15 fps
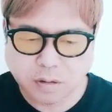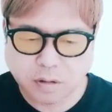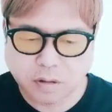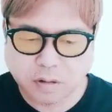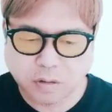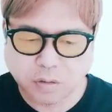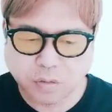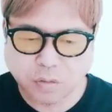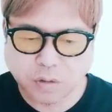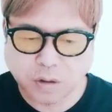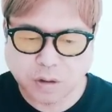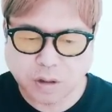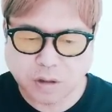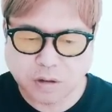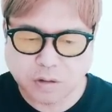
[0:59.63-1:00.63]
日曜
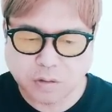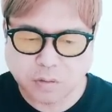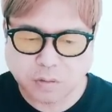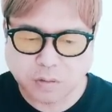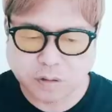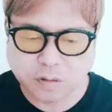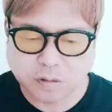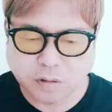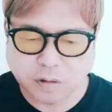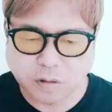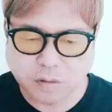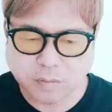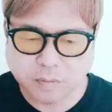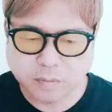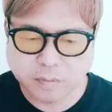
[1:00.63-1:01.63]
劇です
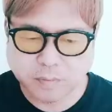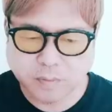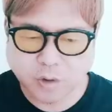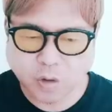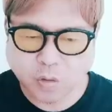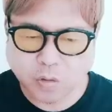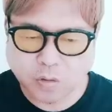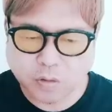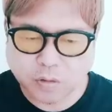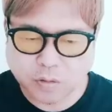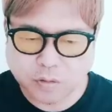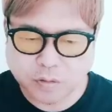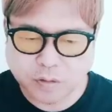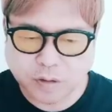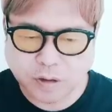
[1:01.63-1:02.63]
か
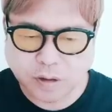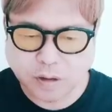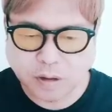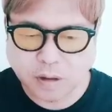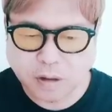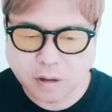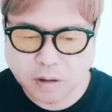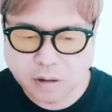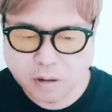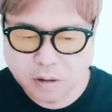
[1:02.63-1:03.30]
オールドルーキーね。